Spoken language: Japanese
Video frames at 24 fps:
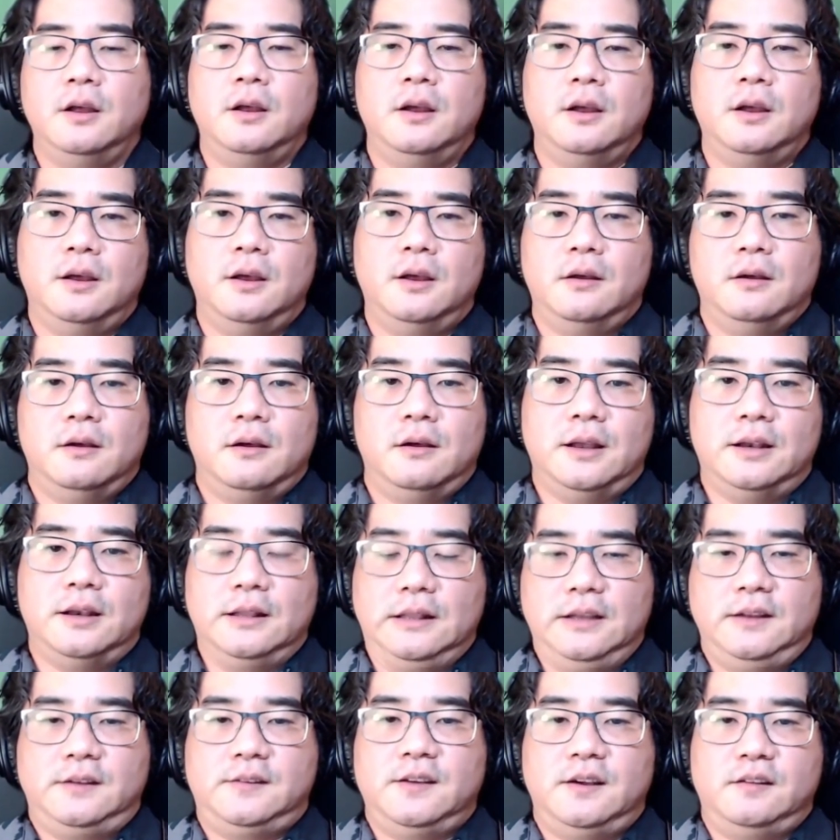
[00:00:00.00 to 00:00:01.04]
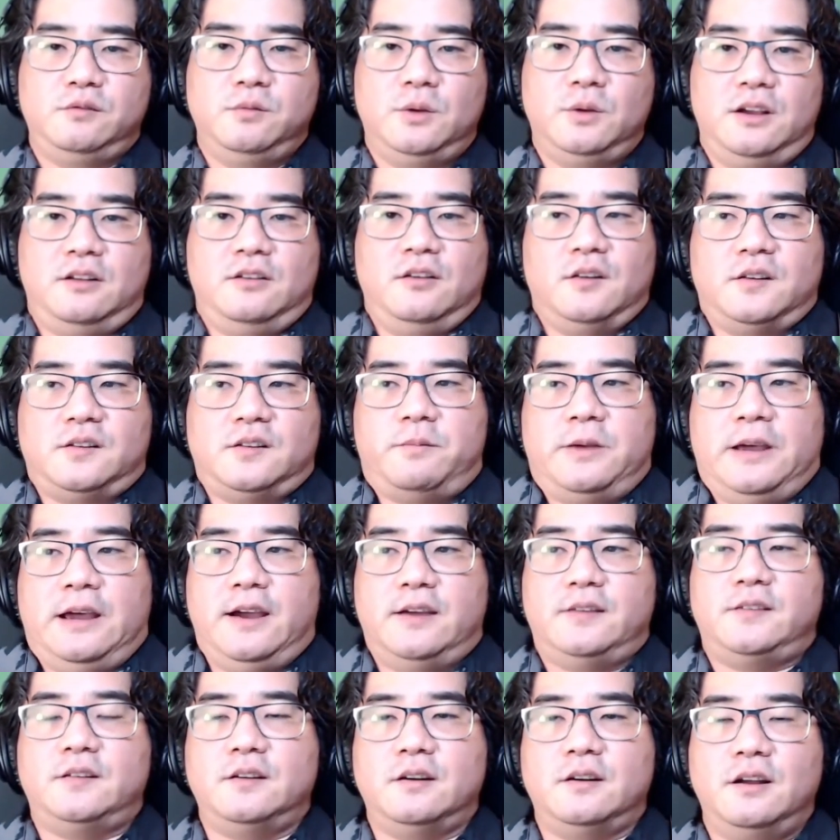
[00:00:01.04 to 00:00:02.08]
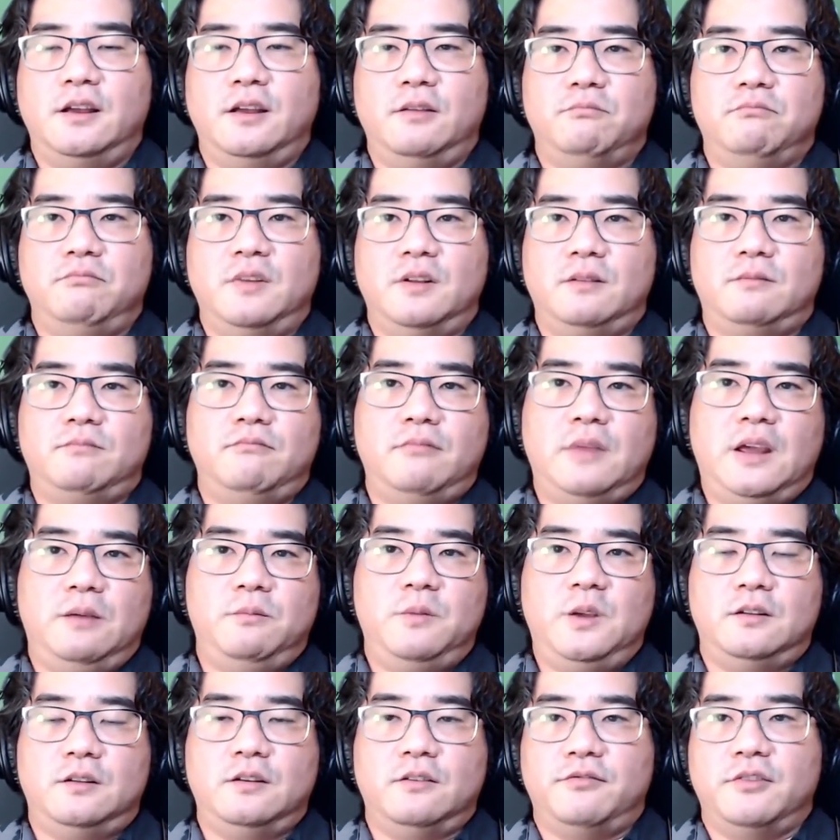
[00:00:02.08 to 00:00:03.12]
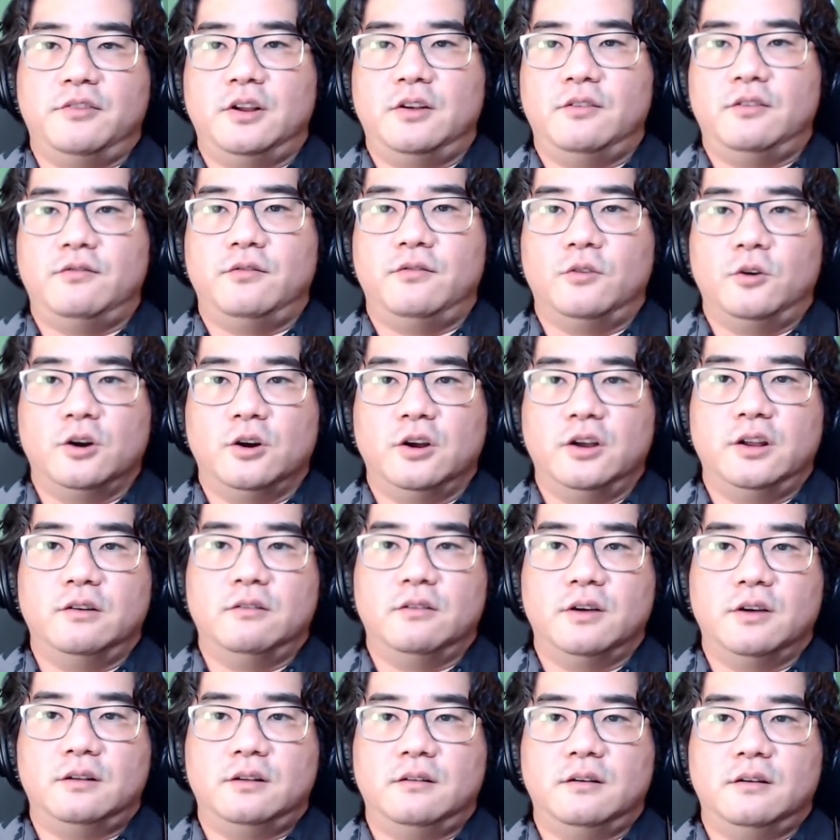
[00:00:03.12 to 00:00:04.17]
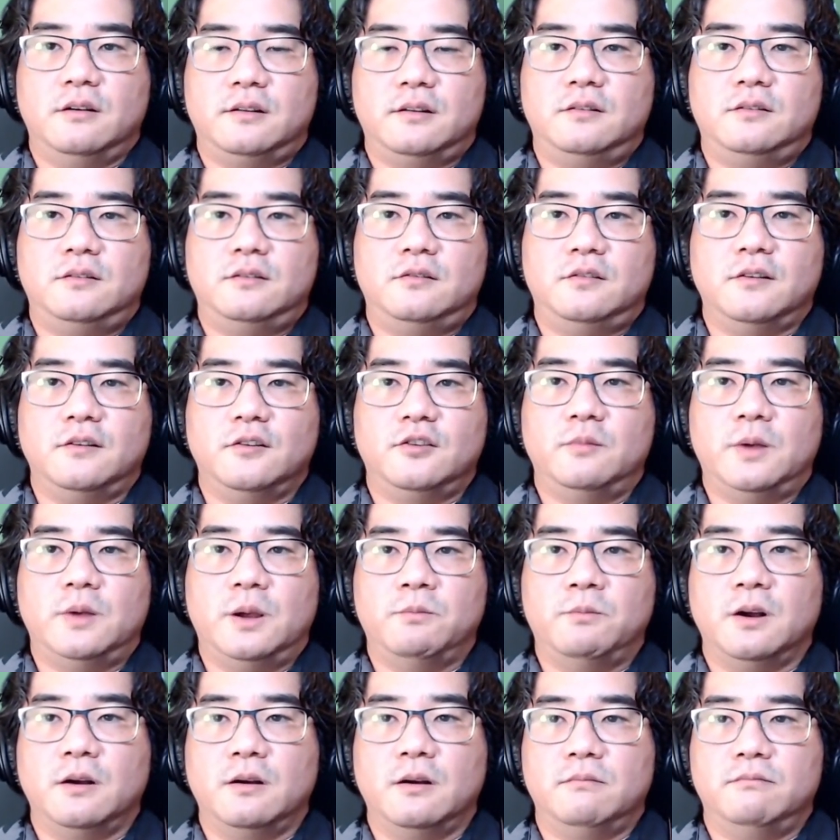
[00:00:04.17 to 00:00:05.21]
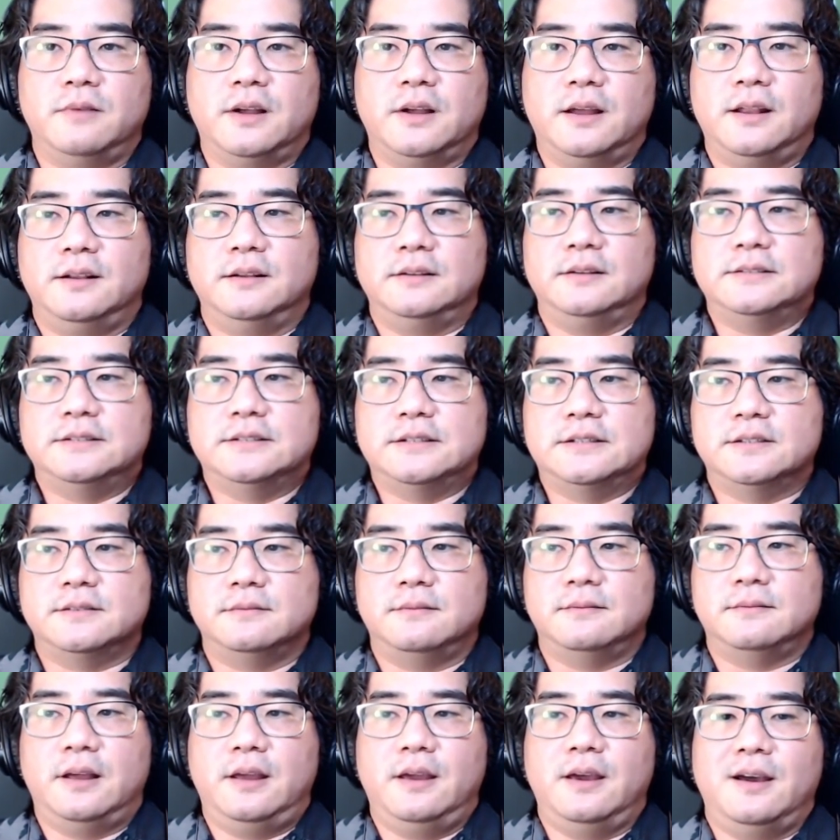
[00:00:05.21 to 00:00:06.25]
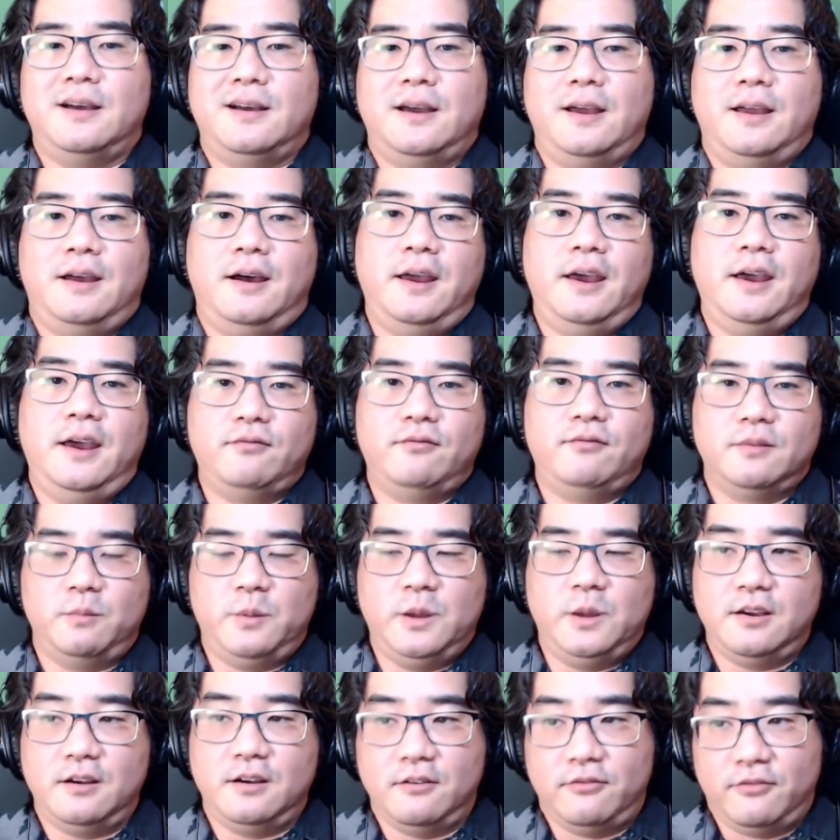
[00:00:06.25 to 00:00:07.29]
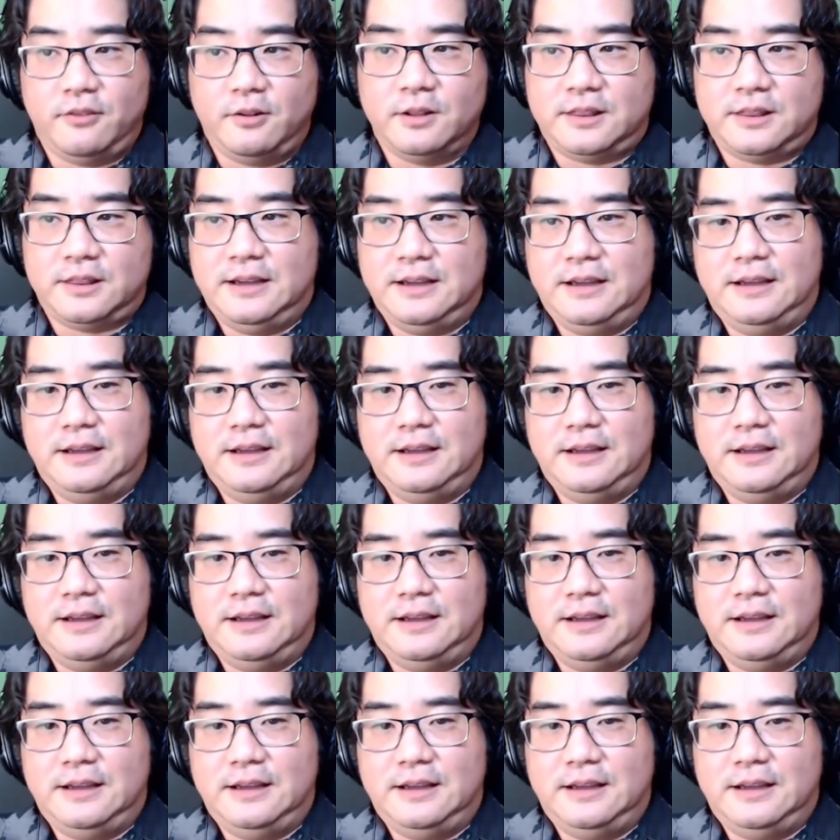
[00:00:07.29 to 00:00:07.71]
の恐怖方法を取ってくださいますので、私も僕としてどういうふうに